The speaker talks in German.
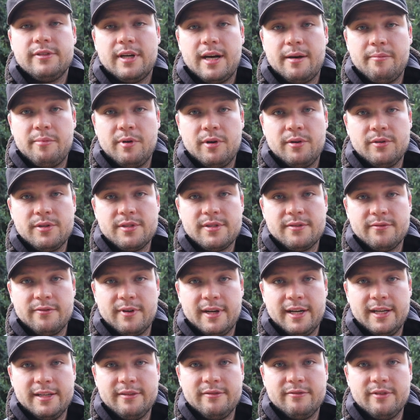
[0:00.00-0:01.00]

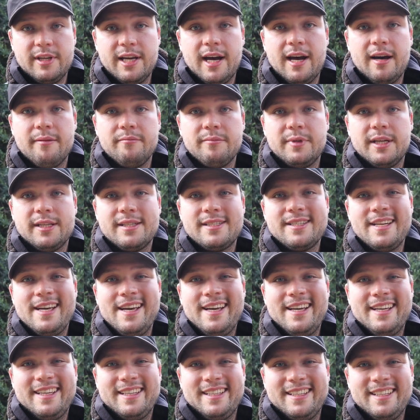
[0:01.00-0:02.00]
Farbauswahlen. Wir haben jetzt
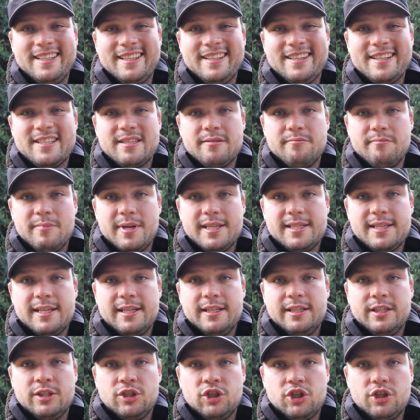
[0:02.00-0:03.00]
hier das
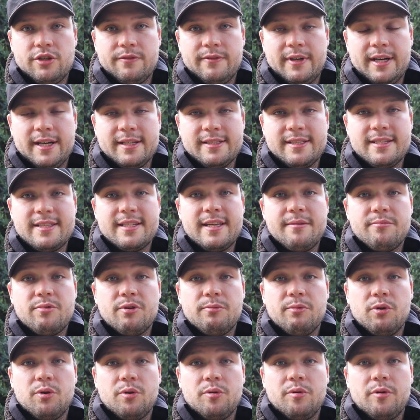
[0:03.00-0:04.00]
Messer in schwarz. Es gibt
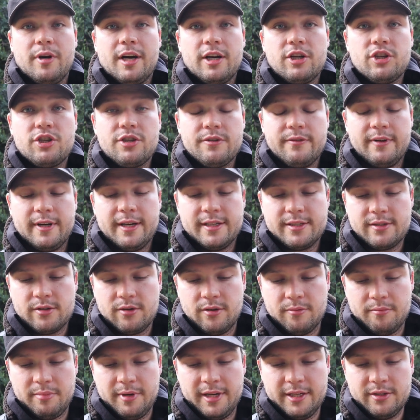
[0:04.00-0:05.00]
aber auch orange-schwarz,
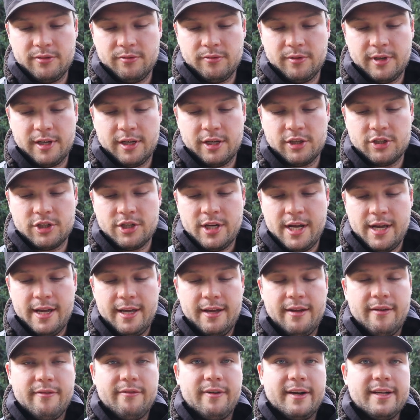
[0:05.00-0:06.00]
komplett orange.
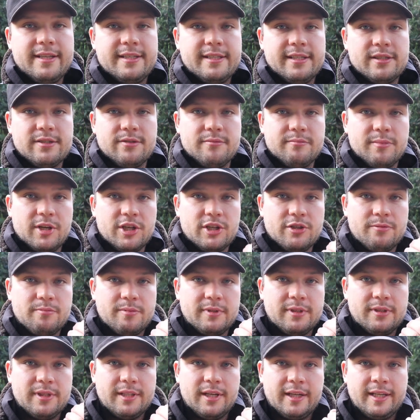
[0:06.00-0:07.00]
Falls ihr zum
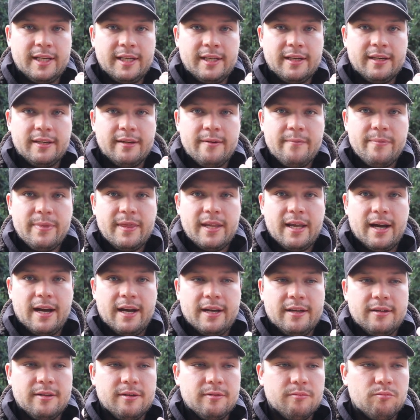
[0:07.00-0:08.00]
Beispiel eher
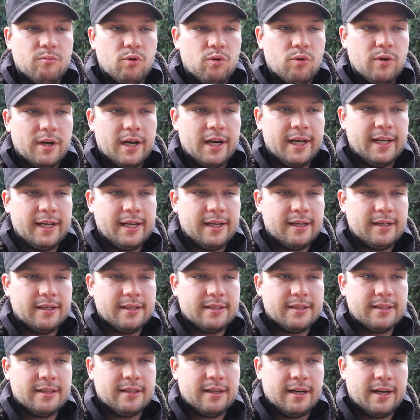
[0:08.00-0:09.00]
eine
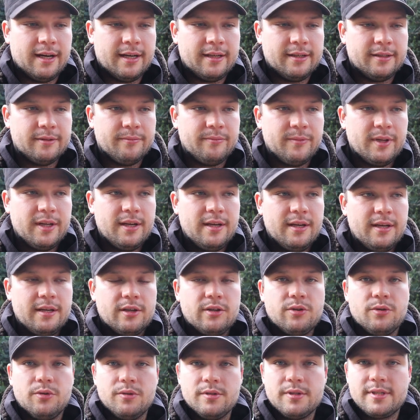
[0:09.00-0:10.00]
Mora-ähnliche, eine
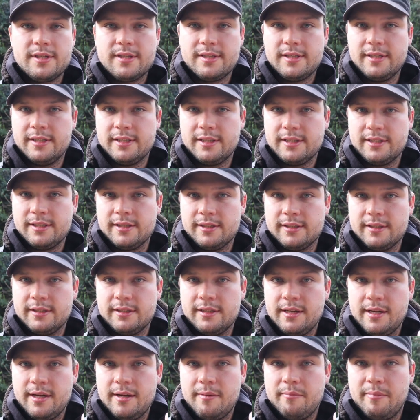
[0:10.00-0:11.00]

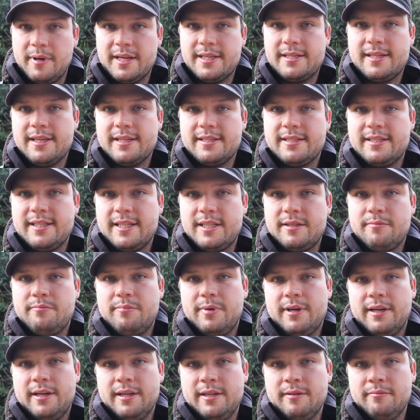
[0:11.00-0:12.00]
künstliche, besser
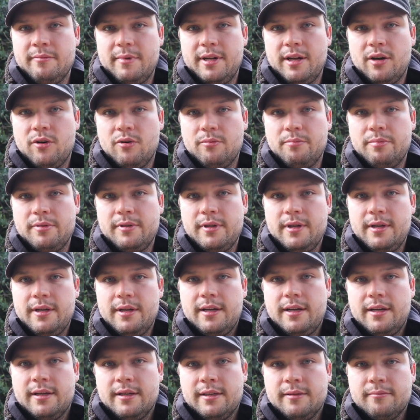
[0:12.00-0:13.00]
sichtbar im Laub
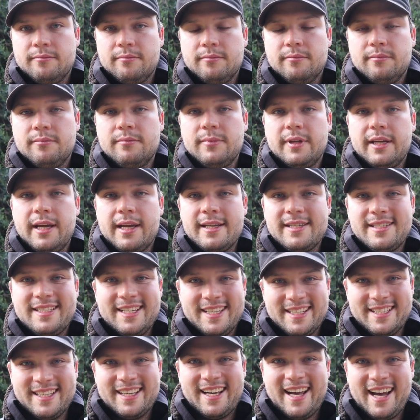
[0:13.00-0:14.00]
ähm,
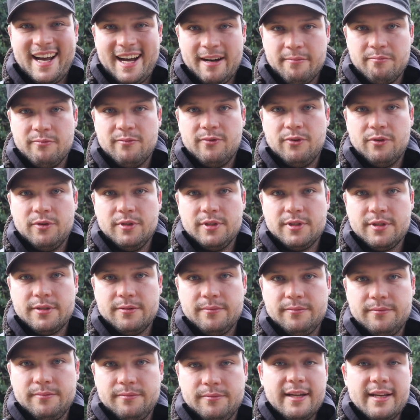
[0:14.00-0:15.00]
Ästhetik haben wollt.
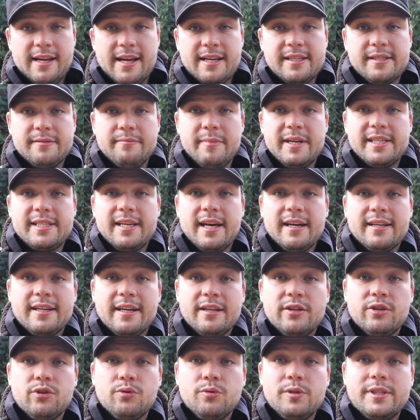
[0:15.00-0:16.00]
Das Messer hat
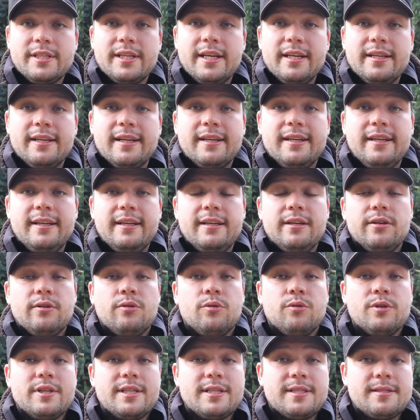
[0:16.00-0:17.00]
eine durchgehende Klinge
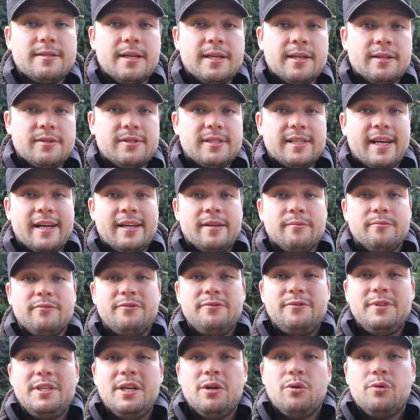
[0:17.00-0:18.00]
und ist aus einem
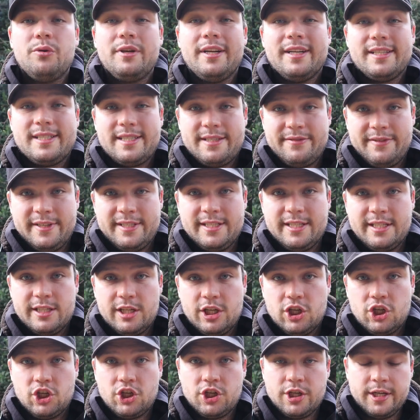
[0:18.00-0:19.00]

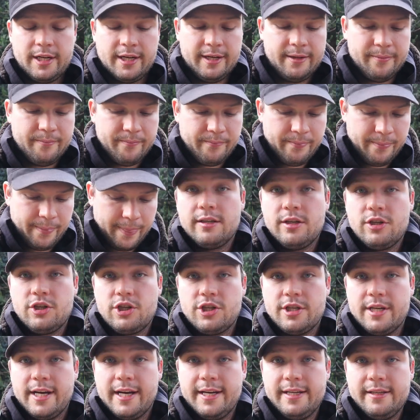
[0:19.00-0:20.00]
420er Stahl.
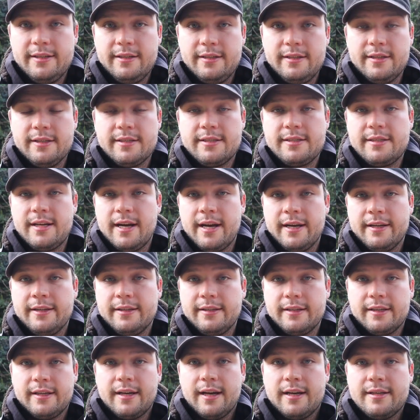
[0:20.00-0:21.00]
Schneide ist
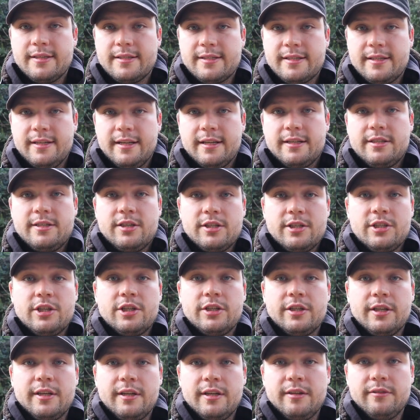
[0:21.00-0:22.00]
eine ganz
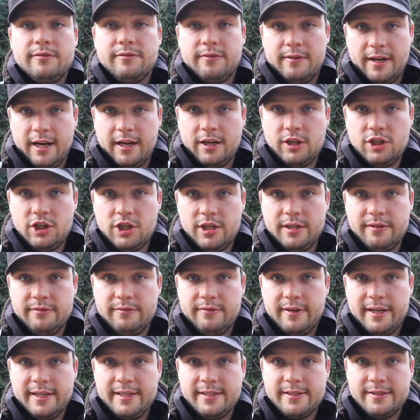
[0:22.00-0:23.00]
klassische
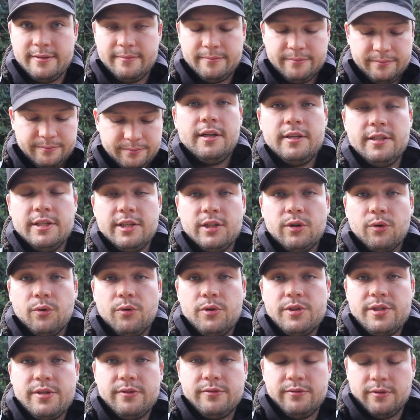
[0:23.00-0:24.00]
Flachschliffweise. Die
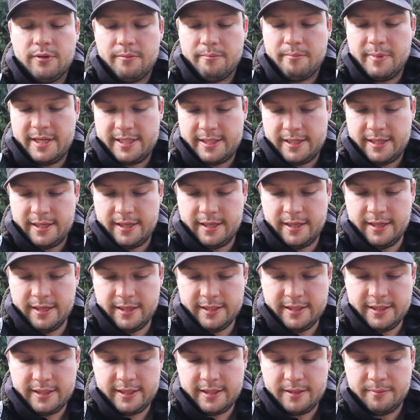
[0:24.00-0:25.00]
Größe vom Messer
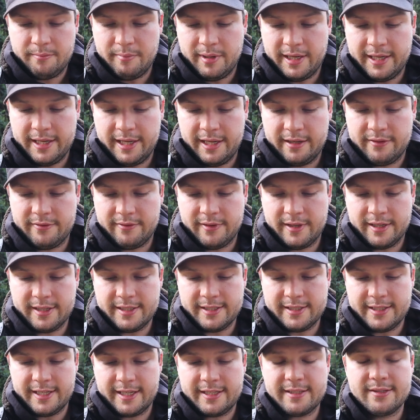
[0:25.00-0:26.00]
liegt bei etwa
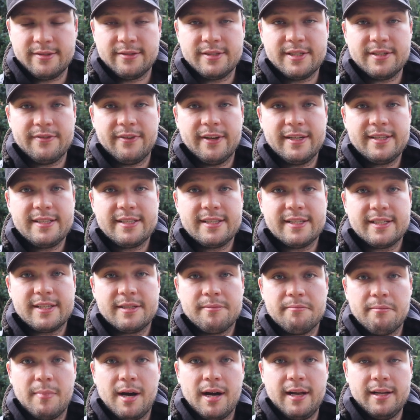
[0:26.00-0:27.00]

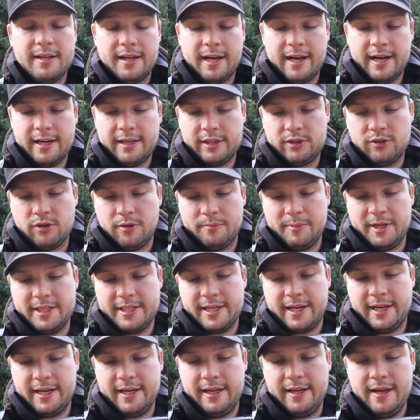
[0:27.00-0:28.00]
26 mal
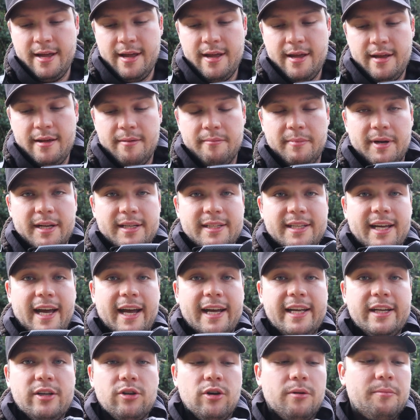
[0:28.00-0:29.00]
8,3 mal
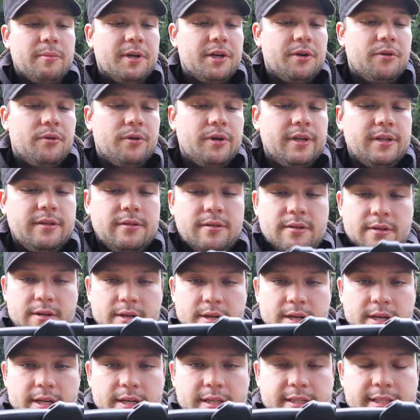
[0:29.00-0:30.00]
3,9
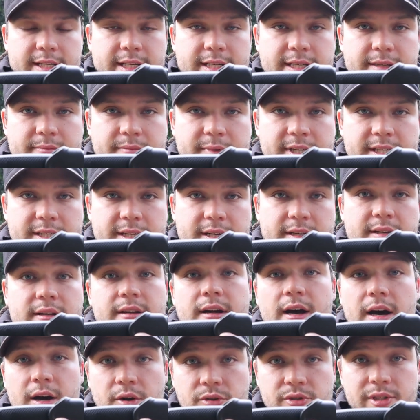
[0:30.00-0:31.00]
cm,
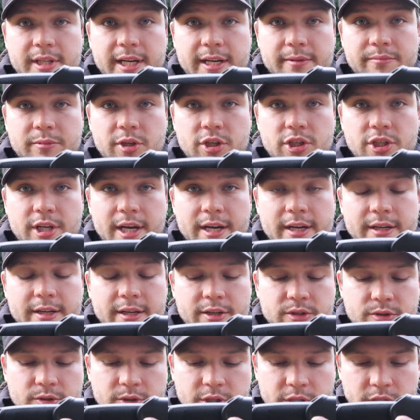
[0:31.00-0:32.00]
außerhalb der Schale
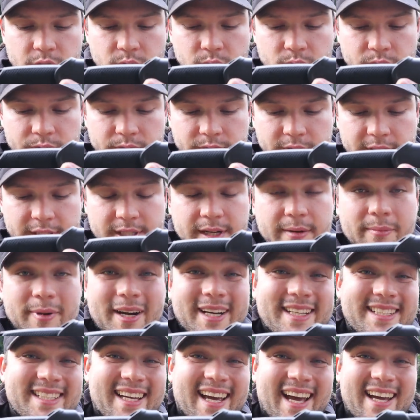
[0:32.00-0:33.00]
natürlich, und wiegt
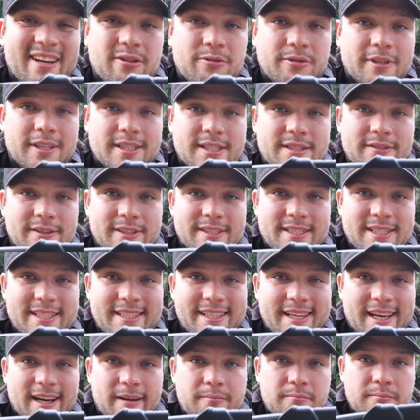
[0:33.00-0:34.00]
dabei
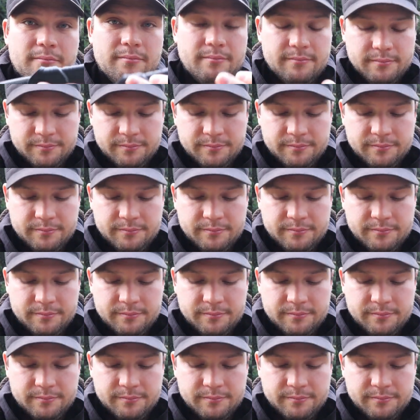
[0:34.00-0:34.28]
320 Gramm.